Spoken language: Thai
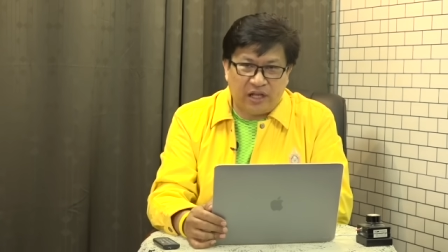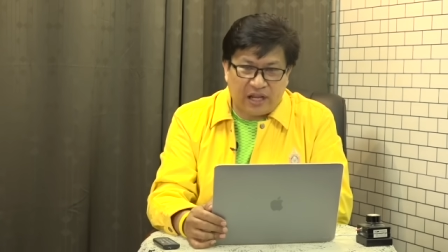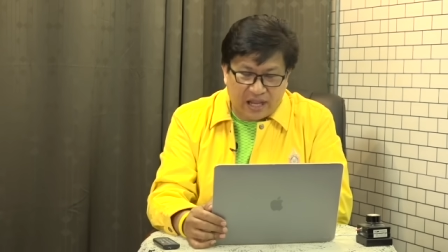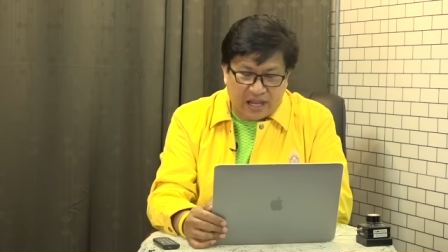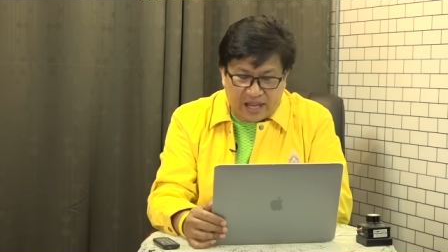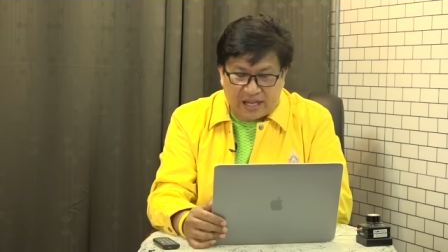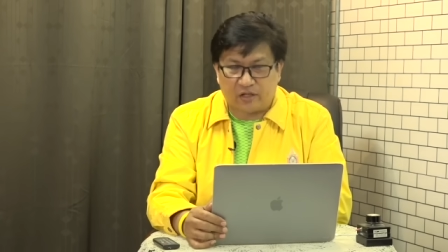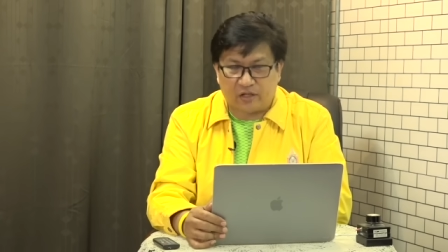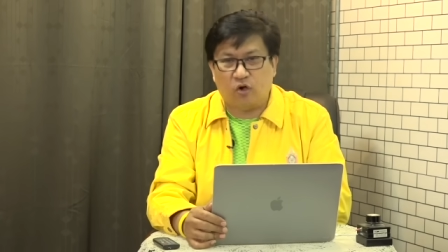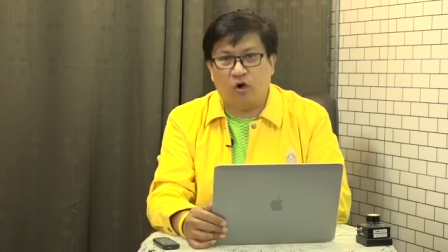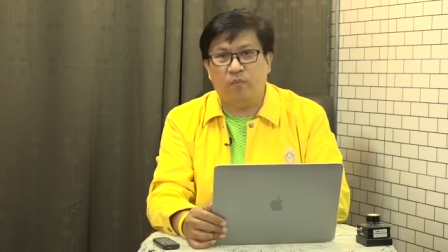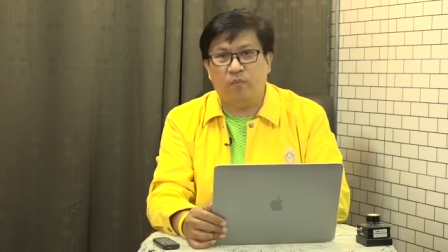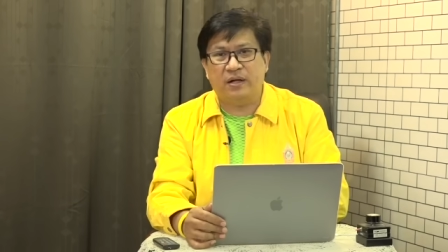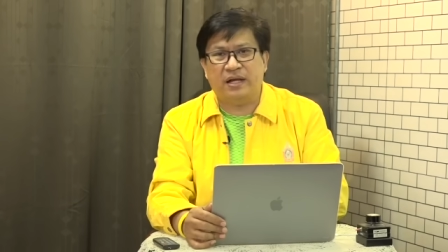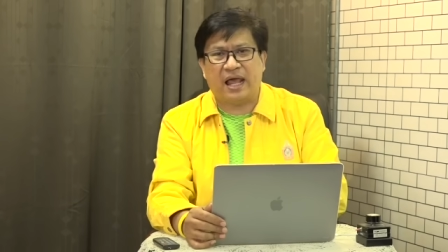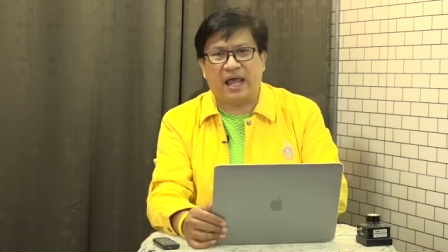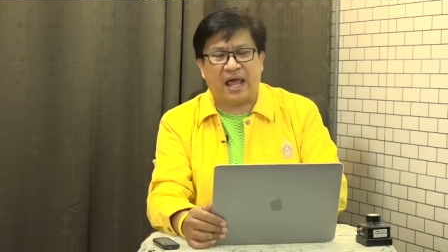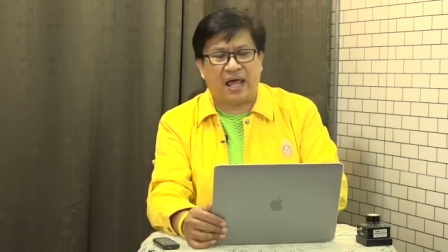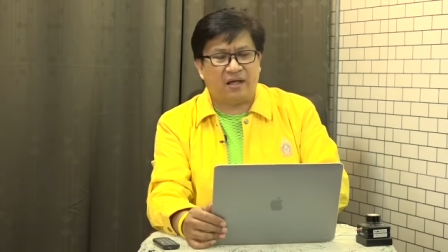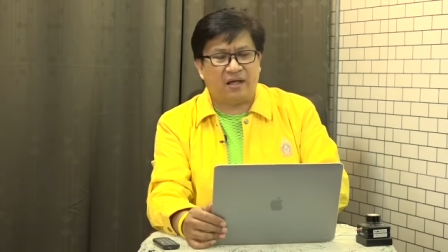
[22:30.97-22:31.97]
เหตุของปัญ
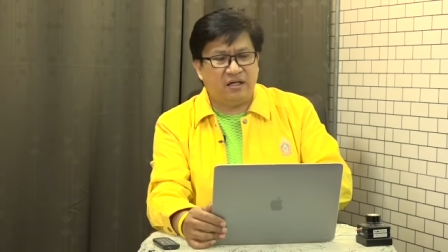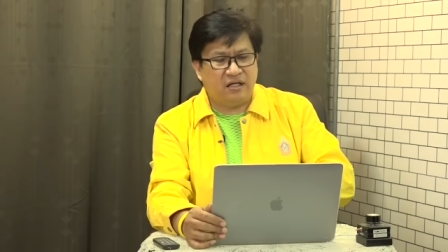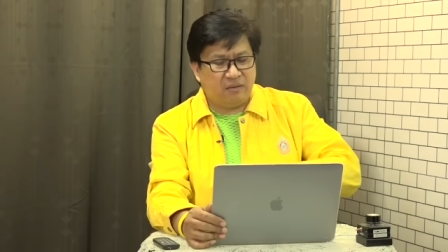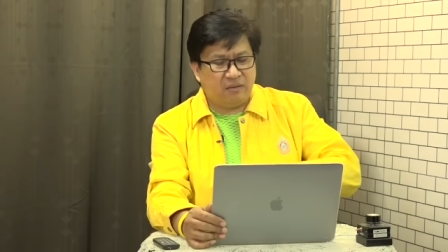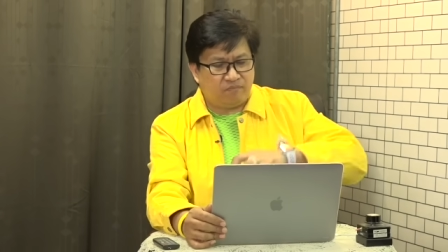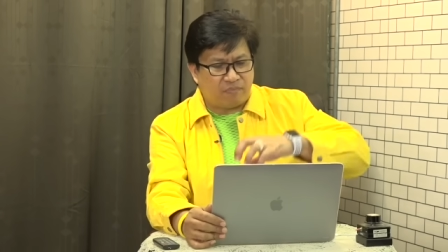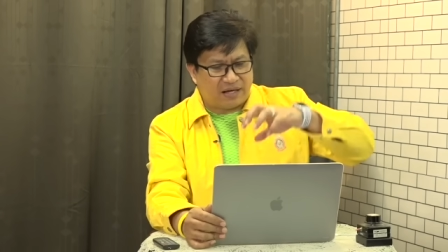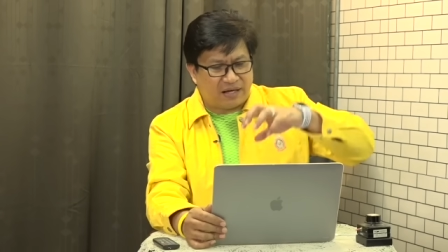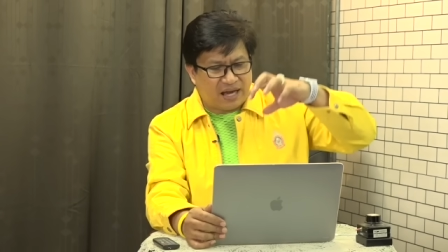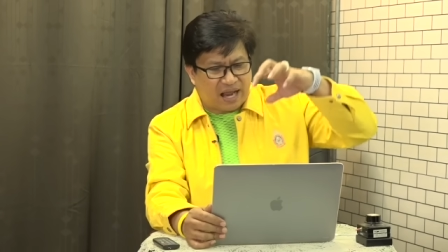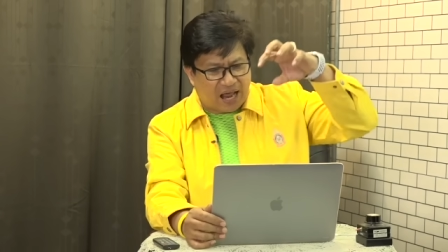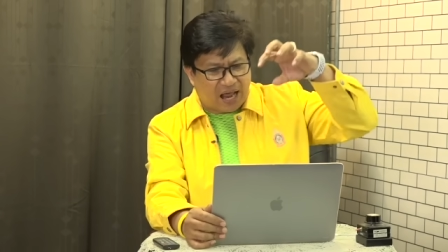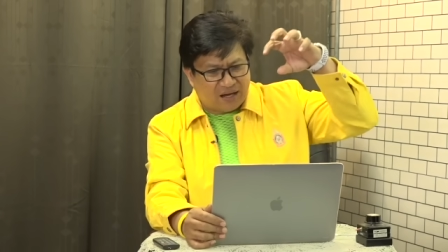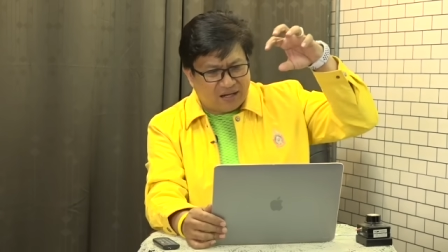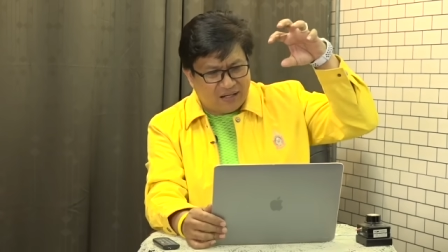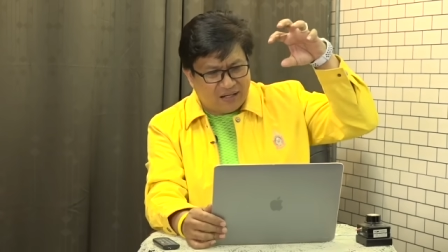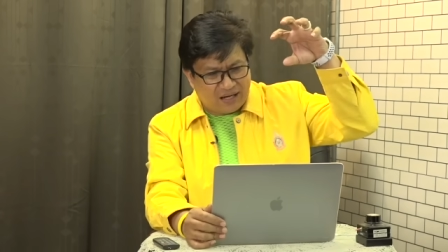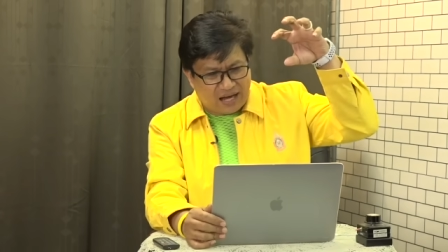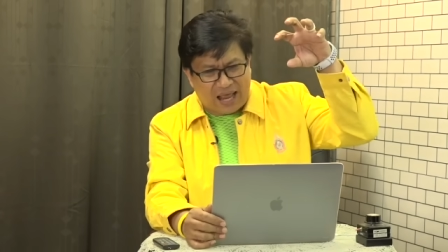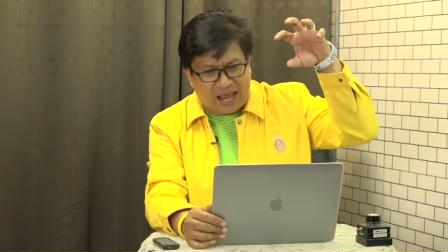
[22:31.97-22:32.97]
หาคือปัญหา
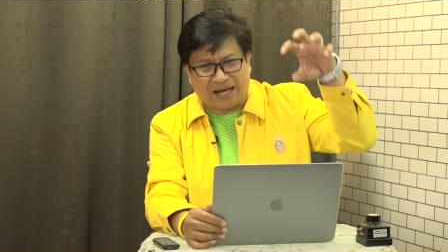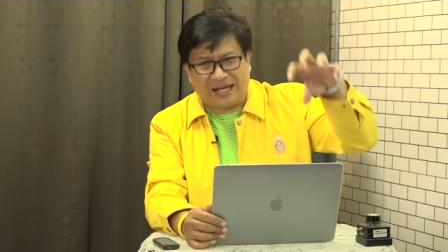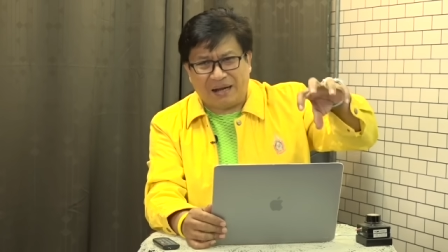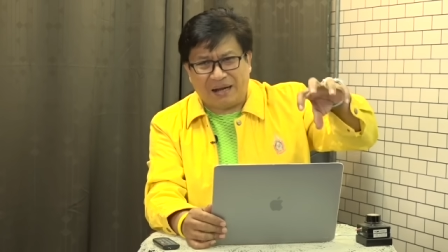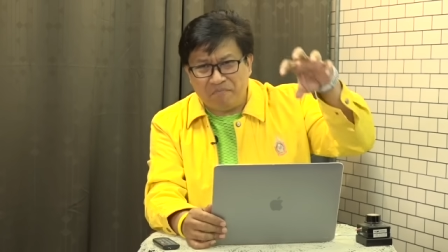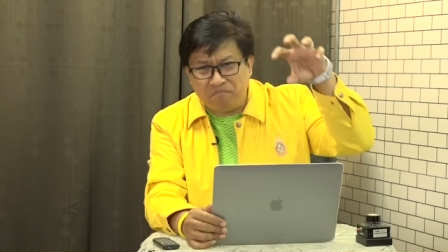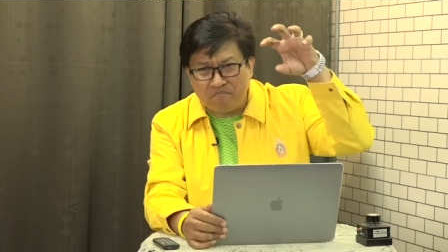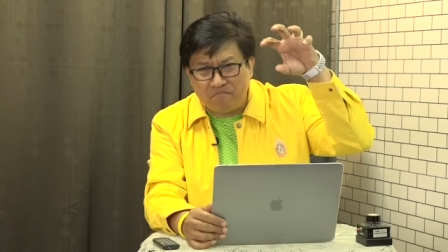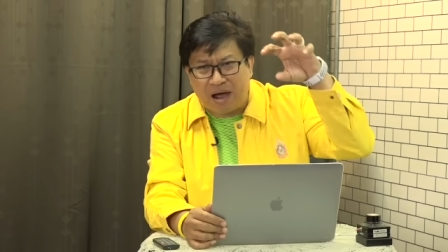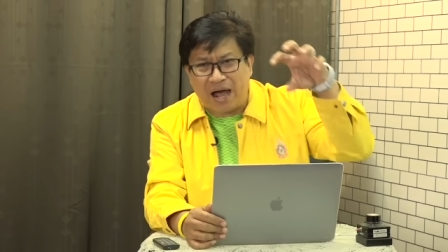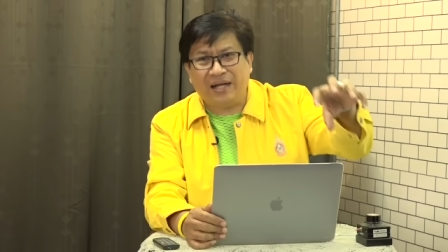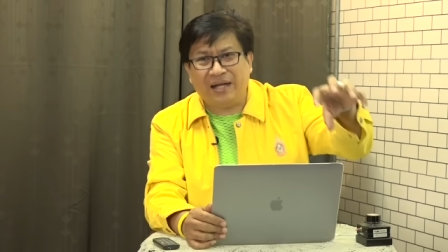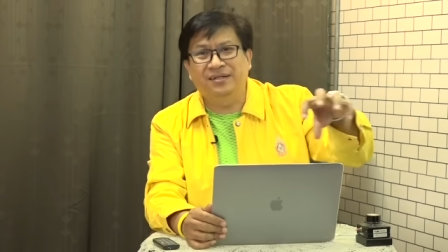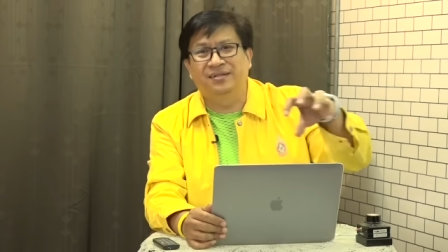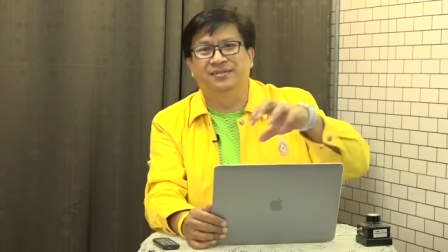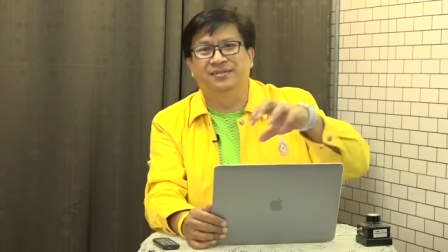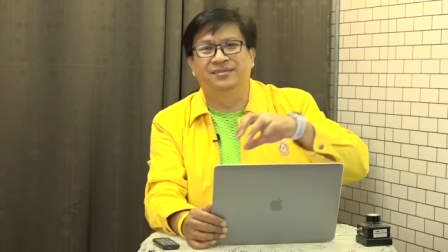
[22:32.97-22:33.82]
คือแหล่งน้ำมัน